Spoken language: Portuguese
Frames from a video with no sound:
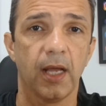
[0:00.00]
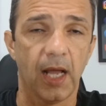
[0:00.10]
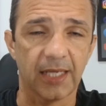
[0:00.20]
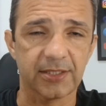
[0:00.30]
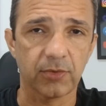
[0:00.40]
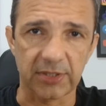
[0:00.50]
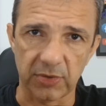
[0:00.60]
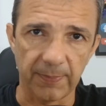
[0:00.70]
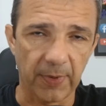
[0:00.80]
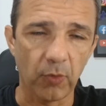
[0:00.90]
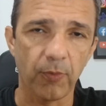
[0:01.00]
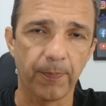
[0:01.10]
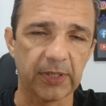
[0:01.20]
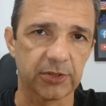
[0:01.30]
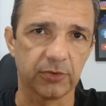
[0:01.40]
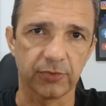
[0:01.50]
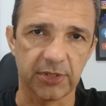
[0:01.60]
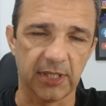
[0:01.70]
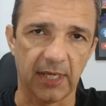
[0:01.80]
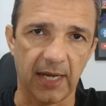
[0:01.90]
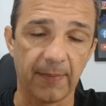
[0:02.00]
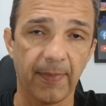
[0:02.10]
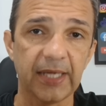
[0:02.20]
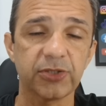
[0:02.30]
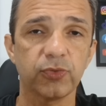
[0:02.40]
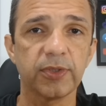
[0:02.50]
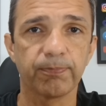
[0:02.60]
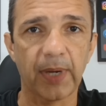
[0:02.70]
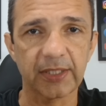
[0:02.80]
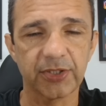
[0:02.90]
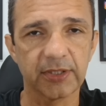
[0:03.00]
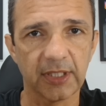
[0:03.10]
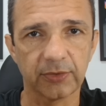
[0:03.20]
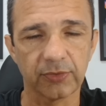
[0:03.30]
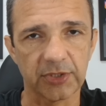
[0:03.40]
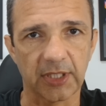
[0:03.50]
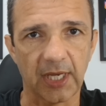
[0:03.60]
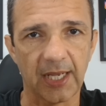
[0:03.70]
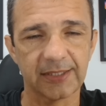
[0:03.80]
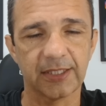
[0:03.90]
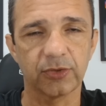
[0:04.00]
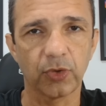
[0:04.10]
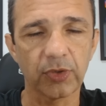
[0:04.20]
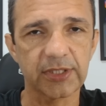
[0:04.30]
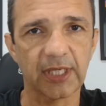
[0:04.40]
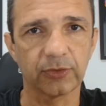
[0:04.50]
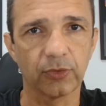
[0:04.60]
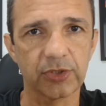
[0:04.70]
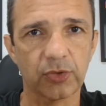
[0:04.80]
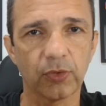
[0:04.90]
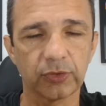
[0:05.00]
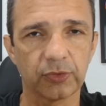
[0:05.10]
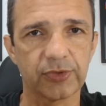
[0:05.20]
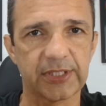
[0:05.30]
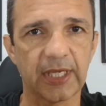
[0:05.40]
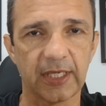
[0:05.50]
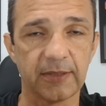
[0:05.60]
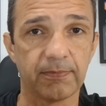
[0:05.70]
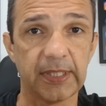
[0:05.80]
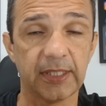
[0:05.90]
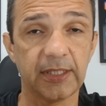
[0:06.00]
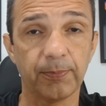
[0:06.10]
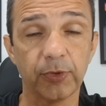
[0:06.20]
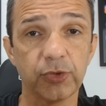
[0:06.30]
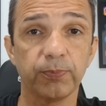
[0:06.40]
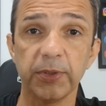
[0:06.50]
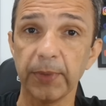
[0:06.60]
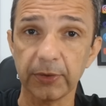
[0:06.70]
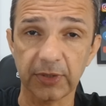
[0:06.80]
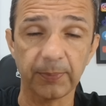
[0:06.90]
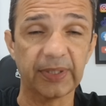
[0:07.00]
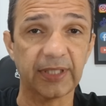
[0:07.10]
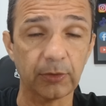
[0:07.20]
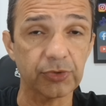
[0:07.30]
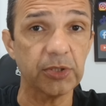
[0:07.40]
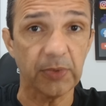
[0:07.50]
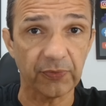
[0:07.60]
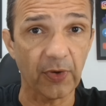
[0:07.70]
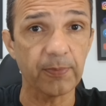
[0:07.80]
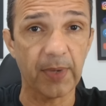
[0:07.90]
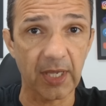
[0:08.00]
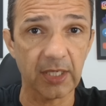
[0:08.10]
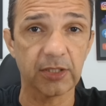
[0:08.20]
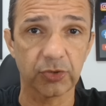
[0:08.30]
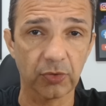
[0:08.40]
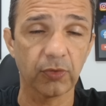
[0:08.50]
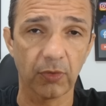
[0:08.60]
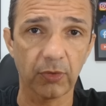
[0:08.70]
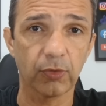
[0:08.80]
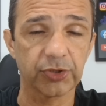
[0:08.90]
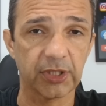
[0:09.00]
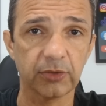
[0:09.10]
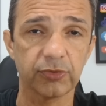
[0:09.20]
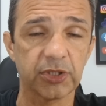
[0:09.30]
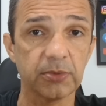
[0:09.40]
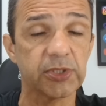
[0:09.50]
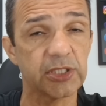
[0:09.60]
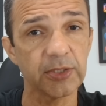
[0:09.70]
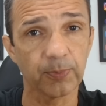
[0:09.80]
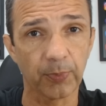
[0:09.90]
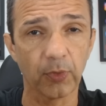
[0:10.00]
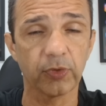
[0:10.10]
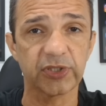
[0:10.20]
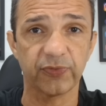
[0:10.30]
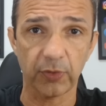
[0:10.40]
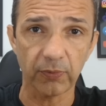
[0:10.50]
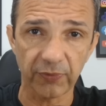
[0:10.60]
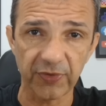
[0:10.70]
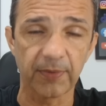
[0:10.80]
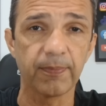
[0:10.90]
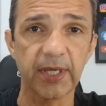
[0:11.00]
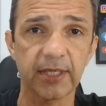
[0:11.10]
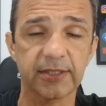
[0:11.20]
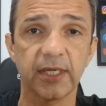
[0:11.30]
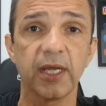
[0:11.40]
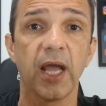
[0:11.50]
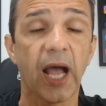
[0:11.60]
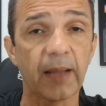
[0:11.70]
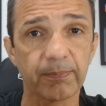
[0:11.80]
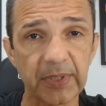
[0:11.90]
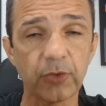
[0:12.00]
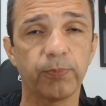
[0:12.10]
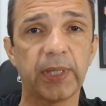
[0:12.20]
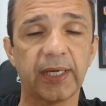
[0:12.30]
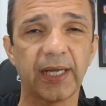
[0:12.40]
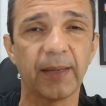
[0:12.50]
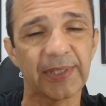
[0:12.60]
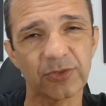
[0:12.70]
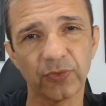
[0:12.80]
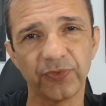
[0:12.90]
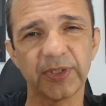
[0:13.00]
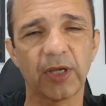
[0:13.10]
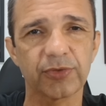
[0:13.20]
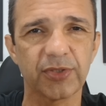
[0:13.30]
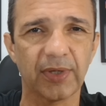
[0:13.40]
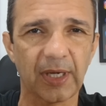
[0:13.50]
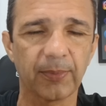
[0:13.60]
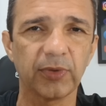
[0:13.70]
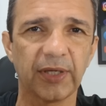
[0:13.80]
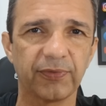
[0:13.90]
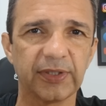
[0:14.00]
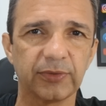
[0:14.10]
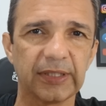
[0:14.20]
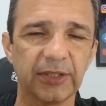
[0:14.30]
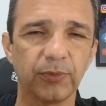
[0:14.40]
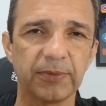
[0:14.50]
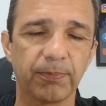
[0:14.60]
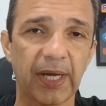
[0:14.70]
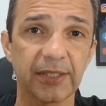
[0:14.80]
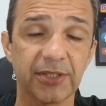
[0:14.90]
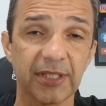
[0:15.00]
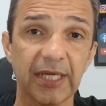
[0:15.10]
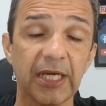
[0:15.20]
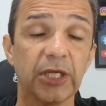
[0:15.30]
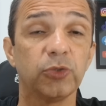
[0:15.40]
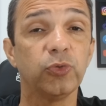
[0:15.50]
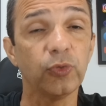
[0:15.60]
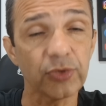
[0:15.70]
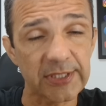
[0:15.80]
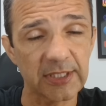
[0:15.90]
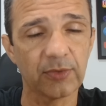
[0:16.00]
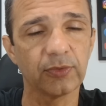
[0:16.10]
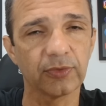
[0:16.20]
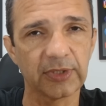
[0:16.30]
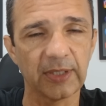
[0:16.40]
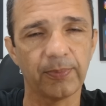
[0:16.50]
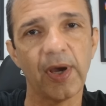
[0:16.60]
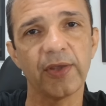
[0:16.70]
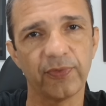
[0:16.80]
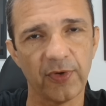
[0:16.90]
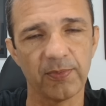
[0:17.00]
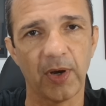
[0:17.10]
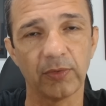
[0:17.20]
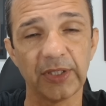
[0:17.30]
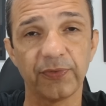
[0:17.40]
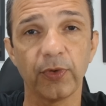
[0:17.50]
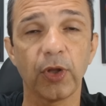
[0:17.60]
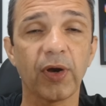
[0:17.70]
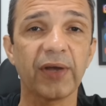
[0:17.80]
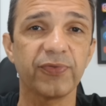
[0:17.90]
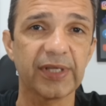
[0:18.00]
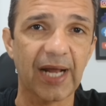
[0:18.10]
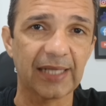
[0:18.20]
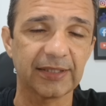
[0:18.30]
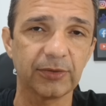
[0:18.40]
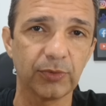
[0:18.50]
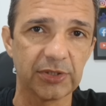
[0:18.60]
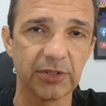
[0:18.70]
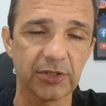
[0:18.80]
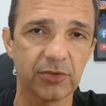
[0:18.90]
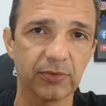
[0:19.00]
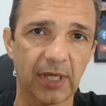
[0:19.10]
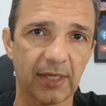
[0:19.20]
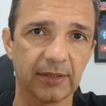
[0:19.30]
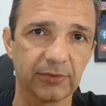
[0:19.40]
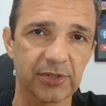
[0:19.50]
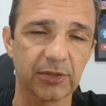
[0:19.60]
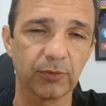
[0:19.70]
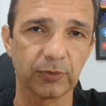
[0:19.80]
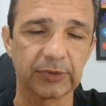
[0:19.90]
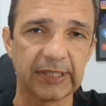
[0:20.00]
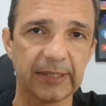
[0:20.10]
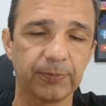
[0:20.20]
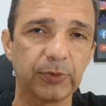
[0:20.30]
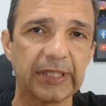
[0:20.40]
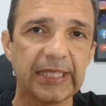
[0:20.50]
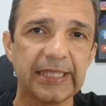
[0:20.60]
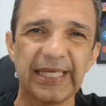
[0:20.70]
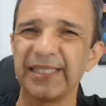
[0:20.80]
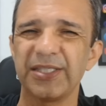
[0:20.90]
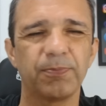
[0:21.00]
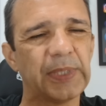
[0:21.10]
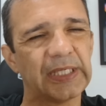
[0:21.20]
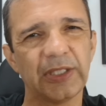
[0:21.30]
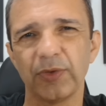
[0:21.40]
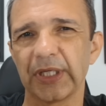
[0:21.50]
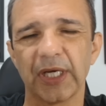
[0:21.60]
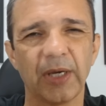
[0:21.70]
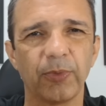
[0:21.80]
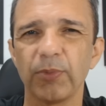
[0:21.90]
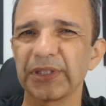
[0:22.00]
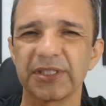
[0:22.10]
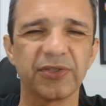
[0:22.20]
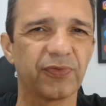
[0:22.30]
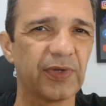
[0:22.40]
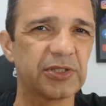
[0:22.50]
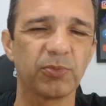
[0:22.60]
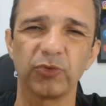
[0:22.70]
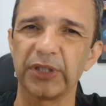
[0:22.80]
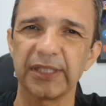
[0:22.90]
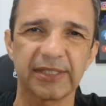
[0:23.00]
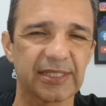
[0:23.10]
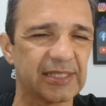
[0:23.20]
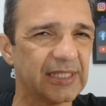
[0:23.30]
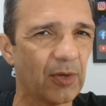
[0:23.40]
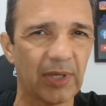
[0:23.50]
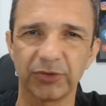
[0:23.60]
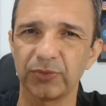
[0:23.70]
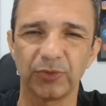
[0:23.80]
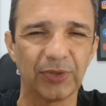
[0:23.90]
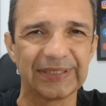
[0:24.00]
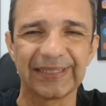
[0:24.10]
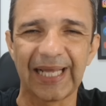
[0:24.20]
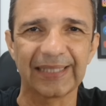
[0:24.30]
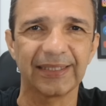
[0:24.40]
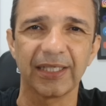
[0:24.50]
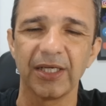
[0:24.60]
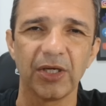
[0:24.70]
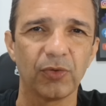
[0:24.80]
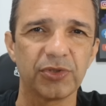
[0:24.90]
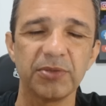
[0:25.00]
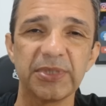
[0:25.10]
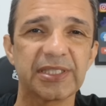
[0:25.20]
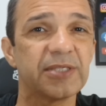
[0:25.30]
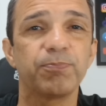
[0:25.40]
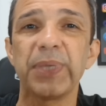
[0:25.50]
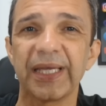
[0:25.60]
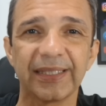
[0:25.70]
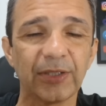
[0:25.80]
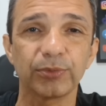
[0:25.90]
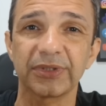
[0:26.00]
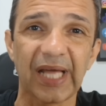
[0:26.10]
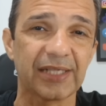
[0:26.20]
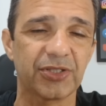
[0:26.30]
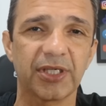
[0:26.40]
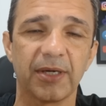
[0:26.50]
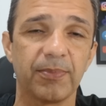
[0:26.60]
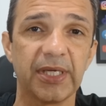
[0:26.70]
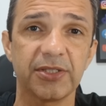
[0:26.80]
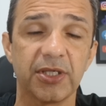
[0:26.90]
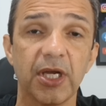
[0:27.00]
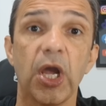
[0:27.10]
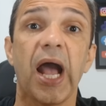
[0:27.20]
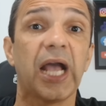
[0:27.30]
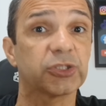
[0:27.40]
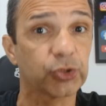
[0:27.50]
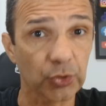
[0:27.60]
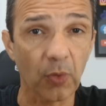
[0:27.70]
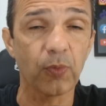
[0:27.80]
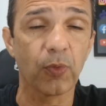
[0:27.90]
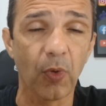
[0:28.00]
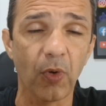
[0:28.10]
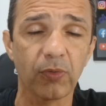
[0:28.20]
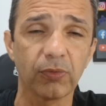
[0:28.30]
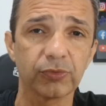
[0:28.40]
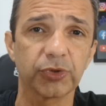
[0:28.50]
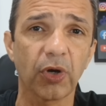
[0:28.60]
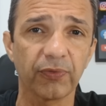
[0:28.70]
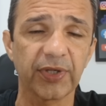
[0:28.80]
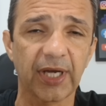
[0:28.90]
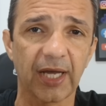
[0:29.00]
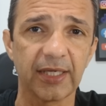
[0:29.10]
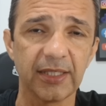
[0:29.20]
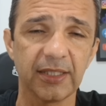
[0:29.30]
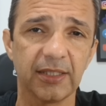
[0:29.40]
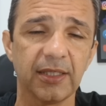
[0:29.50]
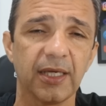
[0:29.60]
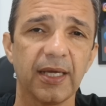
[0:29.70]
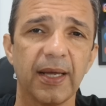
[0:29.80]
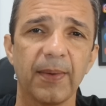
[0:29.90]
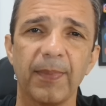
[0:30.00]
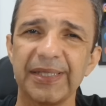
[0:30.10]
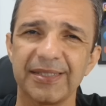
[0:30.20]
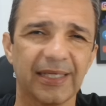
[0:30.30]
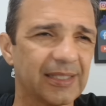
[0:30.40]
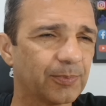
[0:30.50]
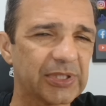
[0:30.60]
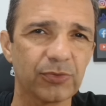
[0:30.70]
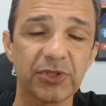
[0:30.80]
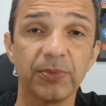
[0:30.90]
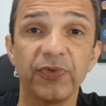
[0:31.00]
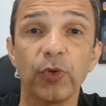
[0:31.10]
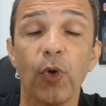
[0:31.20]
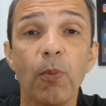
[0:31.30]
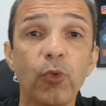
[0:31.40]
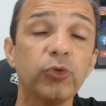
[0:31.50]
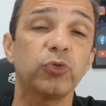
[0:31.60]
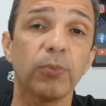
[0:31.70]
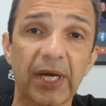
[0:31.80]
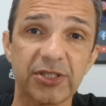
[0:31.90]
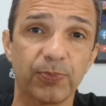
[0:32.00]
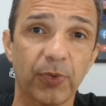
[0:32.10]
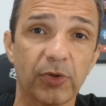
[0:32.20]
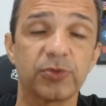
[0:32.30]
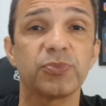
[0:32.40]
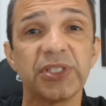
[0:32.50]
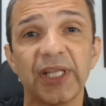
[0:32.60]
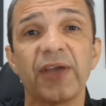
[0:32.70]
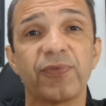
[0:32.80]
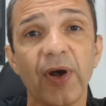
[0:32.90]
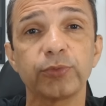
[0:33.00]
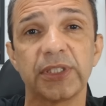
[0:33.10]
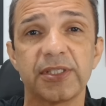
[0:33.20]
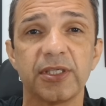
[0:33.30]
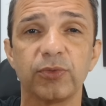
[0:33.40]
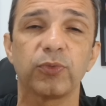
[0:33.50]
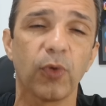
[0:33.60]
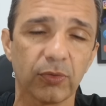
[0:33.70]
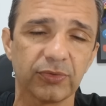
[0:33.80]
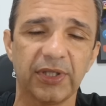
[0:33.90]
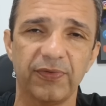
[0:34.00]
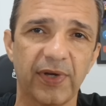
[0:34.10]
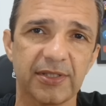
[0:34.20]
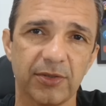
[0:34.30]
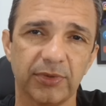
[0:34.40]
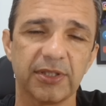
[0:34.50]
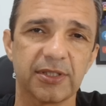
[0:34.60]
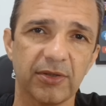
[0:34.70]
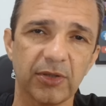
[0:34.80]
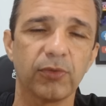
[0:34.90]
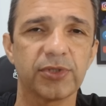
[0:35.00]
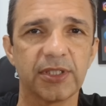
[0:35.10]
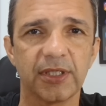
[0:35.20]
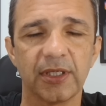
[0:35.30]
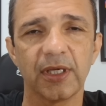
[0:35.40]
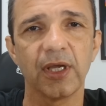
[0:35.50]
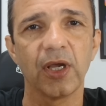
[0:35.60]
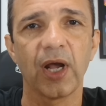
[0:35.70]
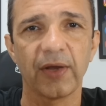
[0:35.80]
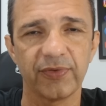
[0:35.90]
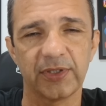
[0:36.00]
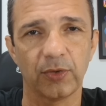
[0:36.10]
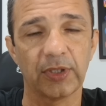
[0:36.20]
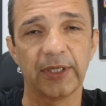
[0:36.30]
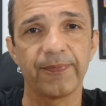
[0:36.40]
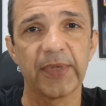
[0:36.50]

A situação é preocupante do Ceará. Mais um empate dentro de casa, 2 a 2 contra o CRB. Depois de um primeiro tempo, até que o time foi bem, jogou, eu gostei do time, se impôs, foi com firmeza, abriu o placar, mas no finalzinho acabou levando ali o empate. No segundo tempo, aí foi mal. Levou logo a virada no início da, do segundo tempo e aí se perdeu em campo. O Mancini fez mudanças, não ajudou em nada. O time se perdeu taticamente, achou um gol com o jovem Kaique mas aí, rapaz, o time ficou muito mais próximo de levar o terceiro gol do que fazer o terceiro e conseguir a vitória.